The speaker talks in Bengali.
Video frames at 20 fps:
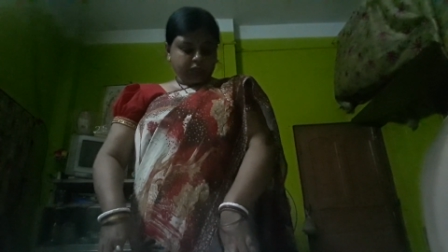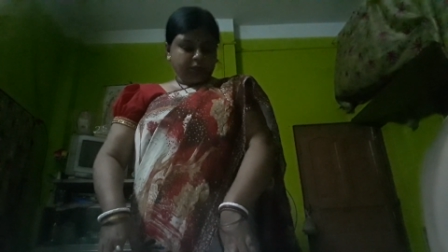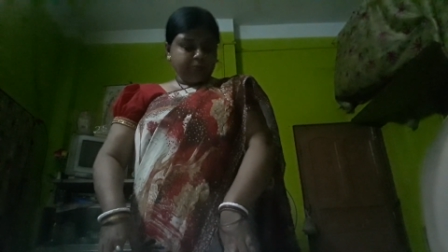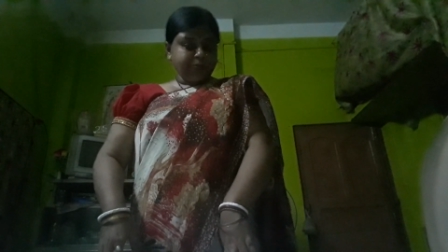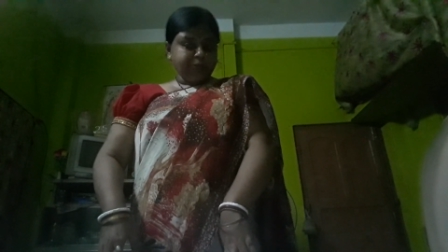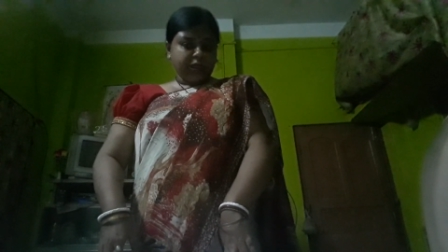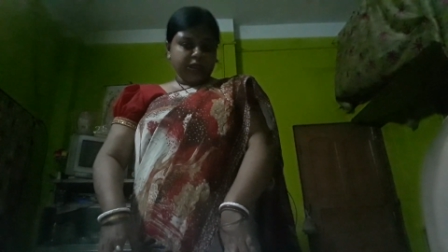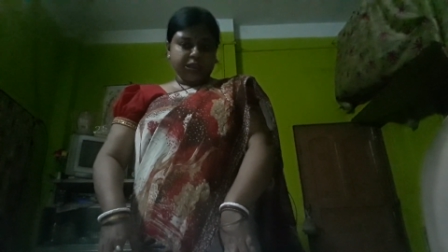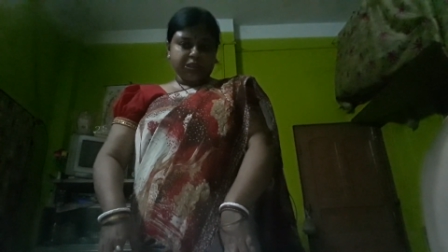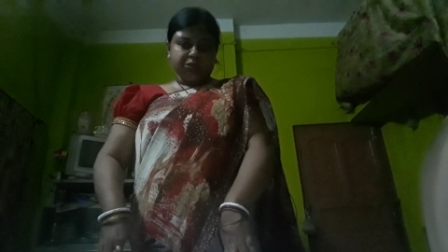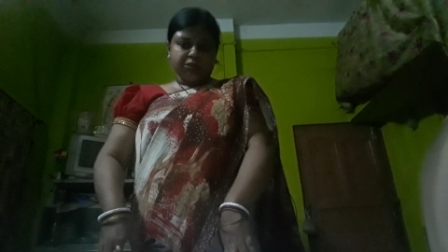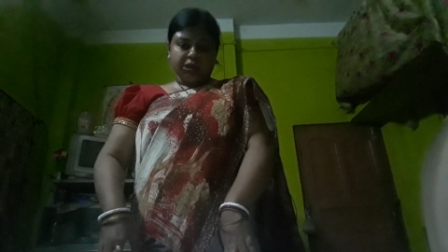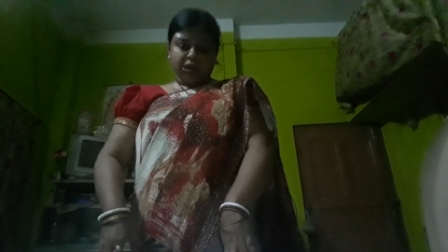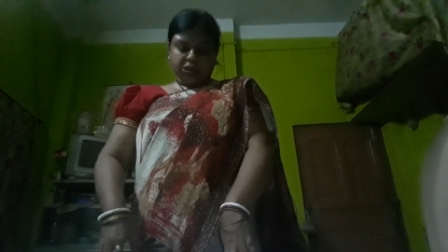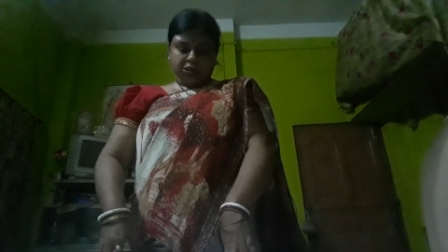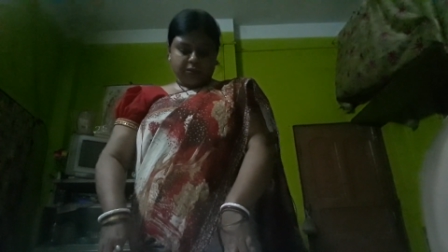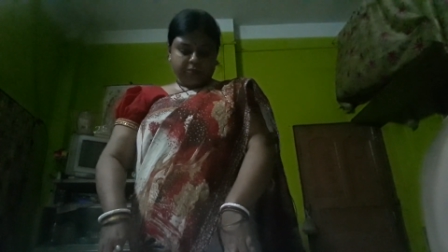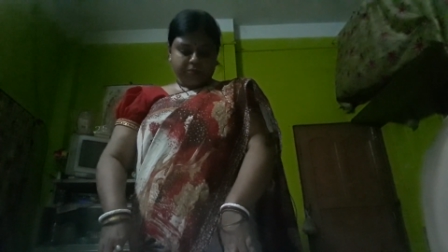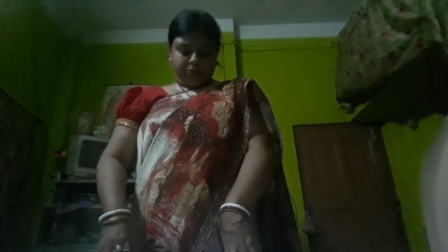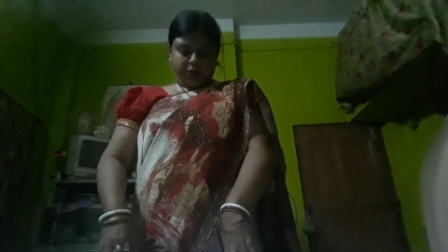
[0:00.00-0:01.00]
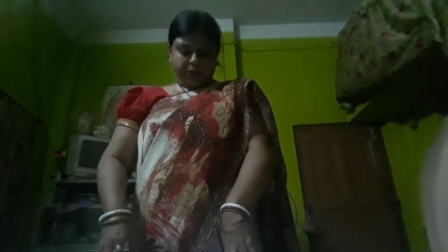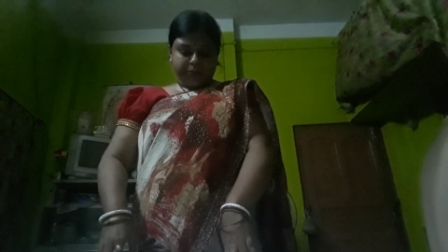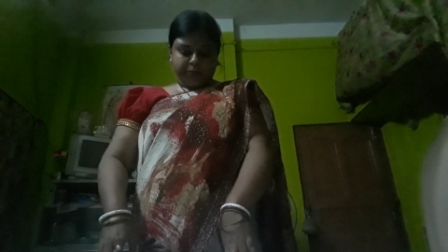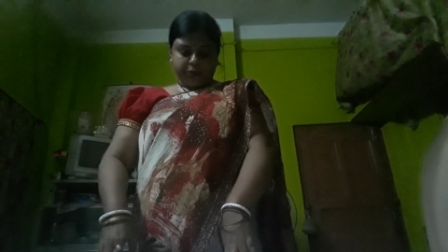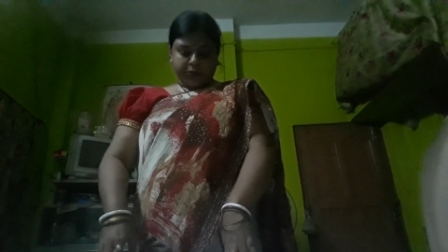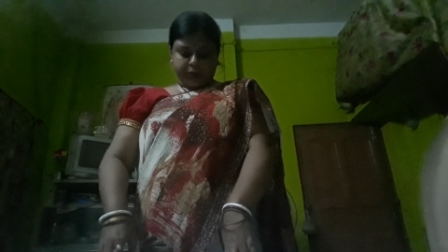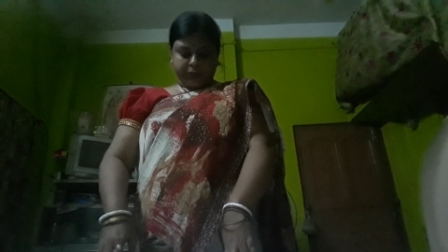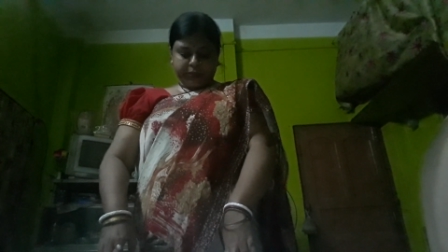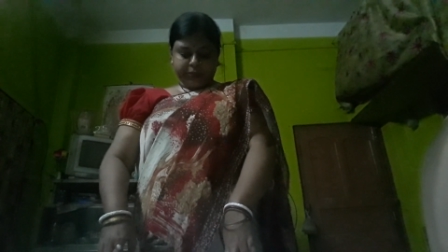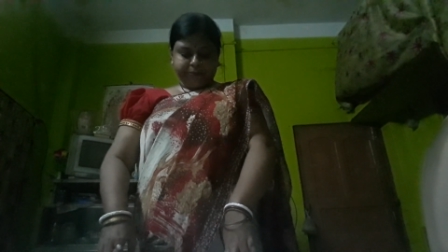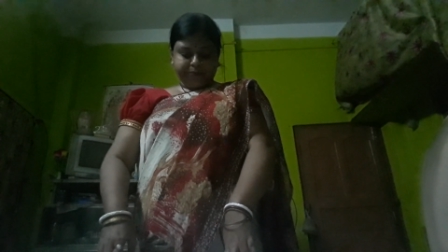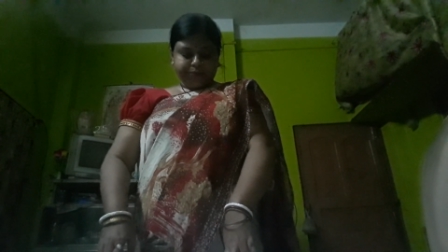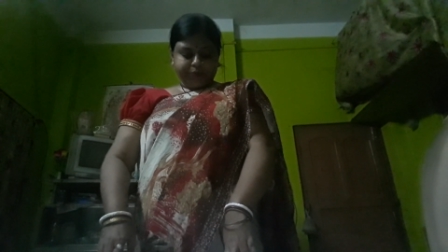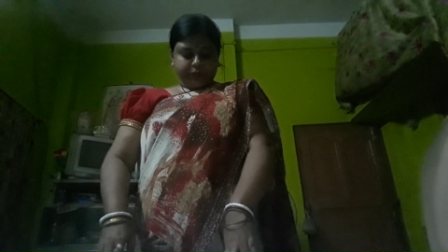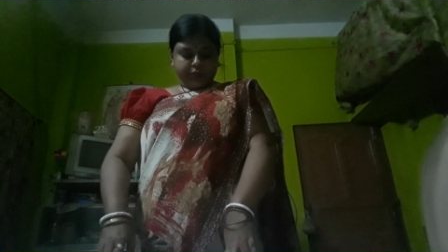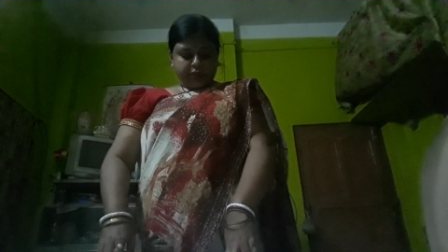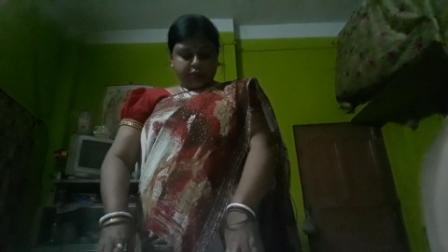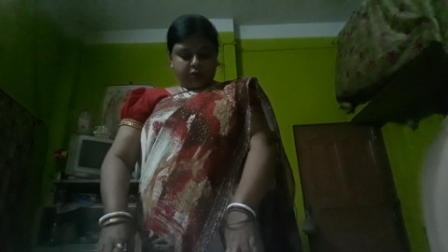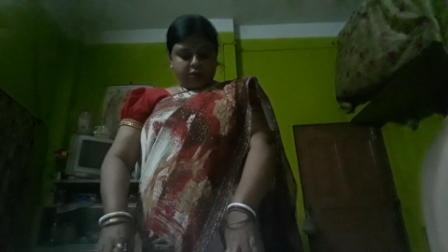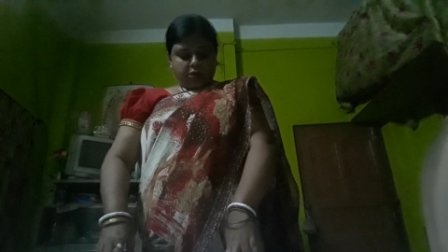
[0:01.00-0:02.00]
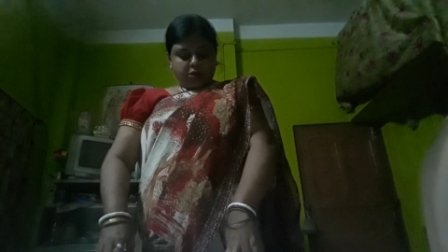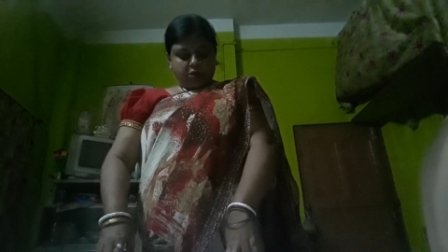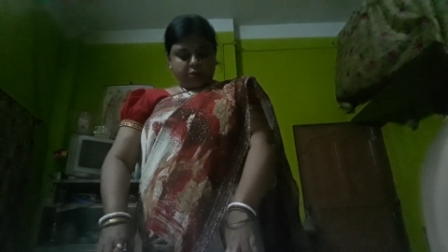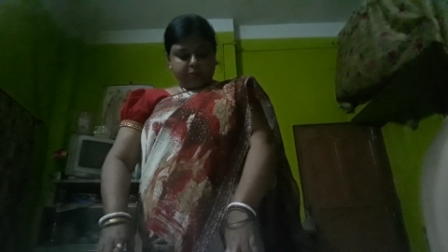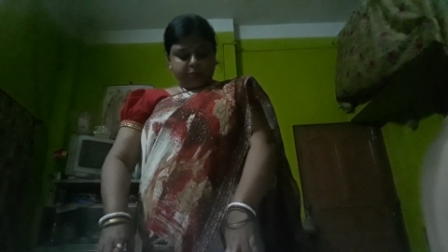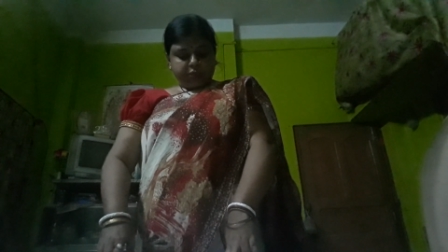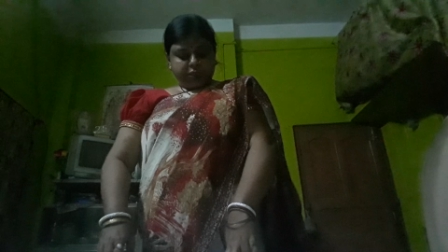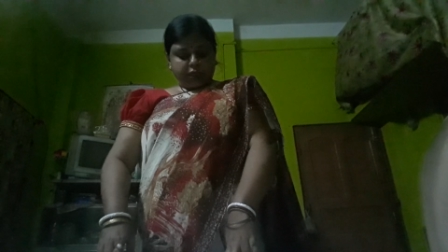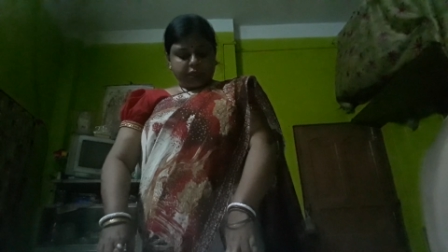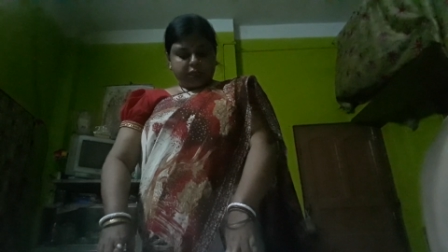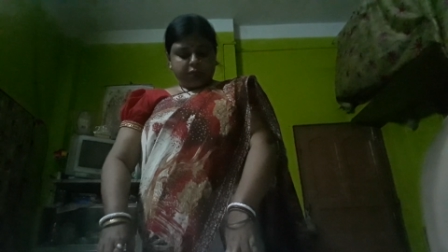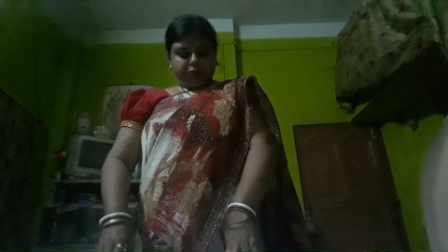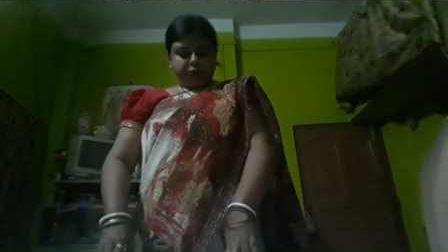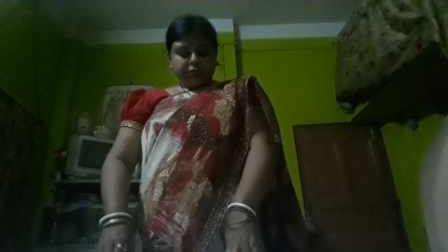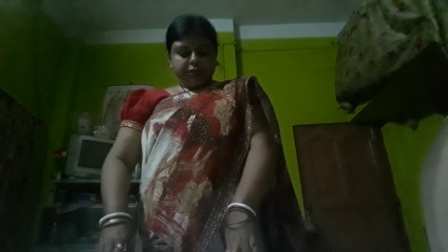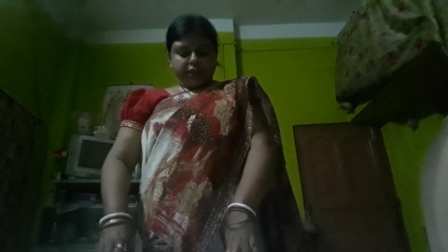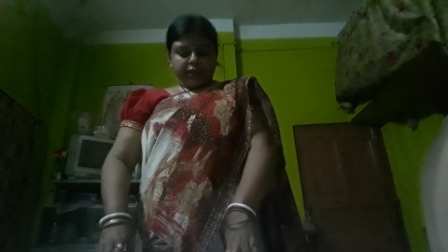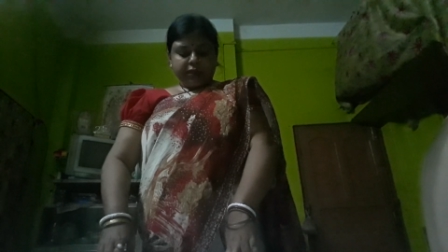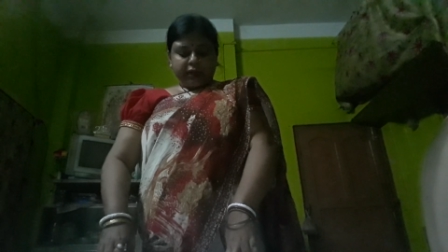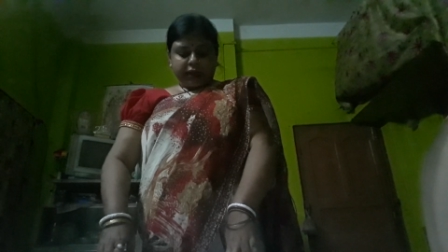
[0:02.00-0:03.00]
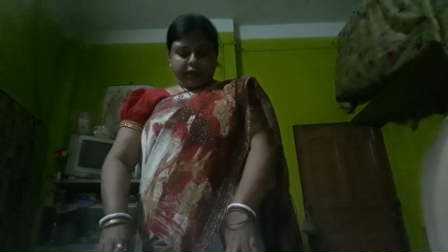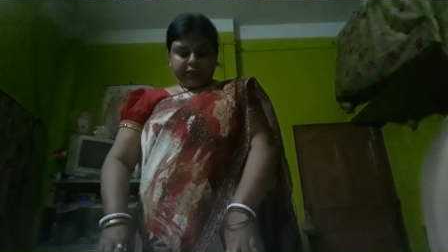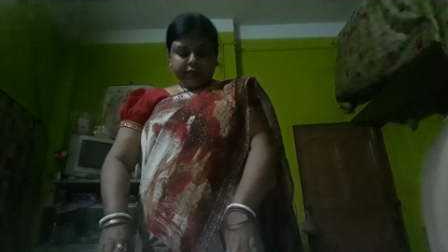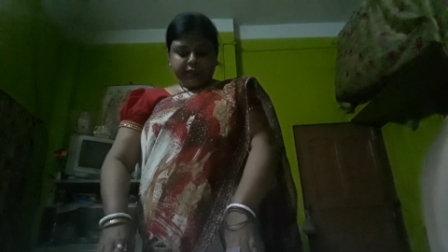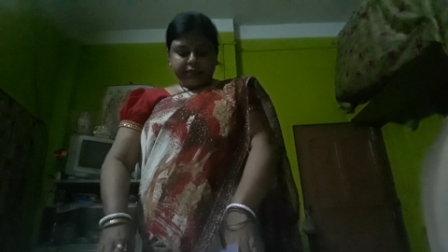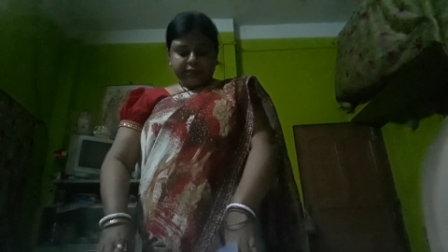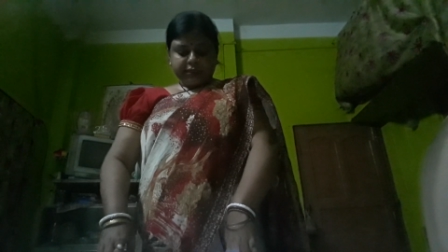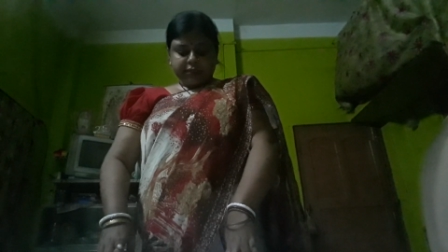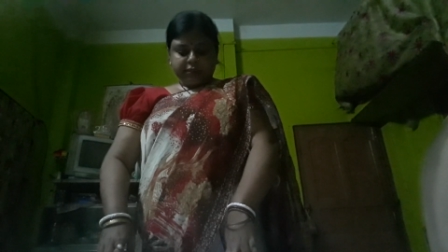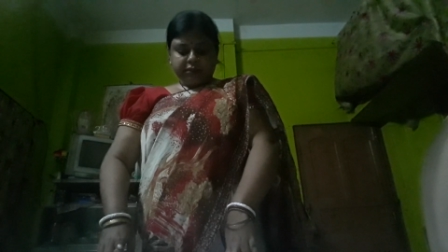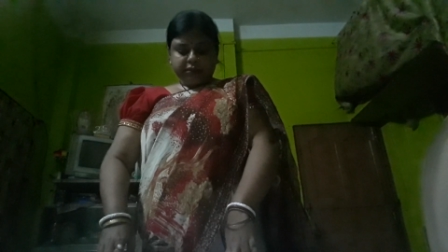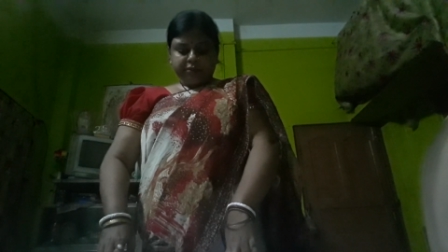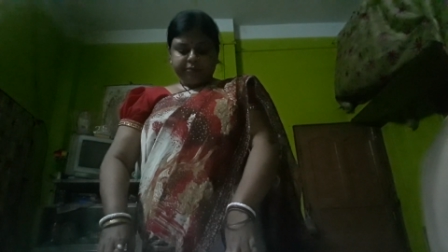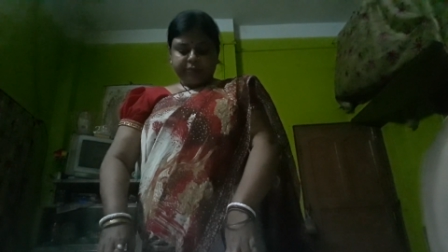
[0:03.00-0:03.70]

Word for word: সব শেষ করা সম্ভব নয় রবীন্দ্রনাথ ঠাকুর যা গান লিখেছেন